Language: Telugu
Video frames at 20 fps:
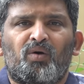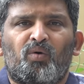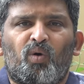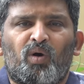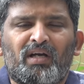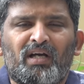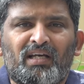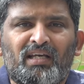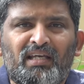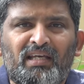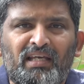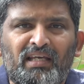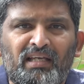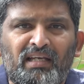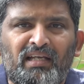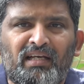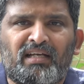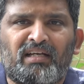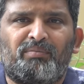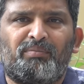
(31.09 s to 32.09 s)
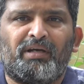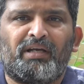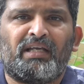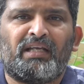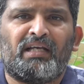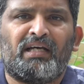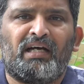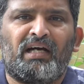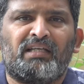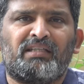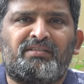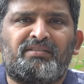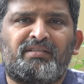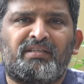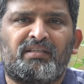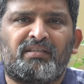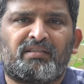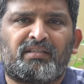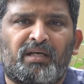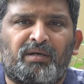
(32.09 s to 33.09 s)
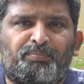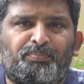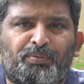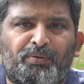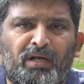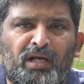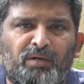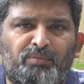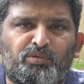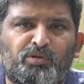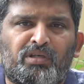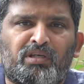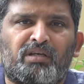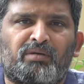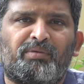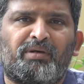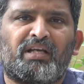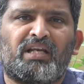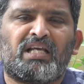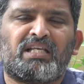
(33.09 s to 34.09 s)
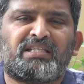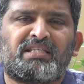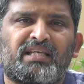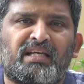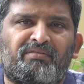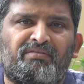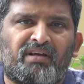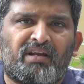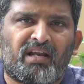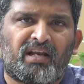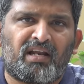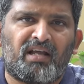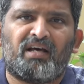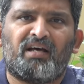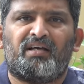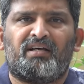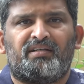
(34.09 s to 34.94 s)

ఒక కీలకమైన అత్యంత ప్రాముఖ్యమైన సవరణ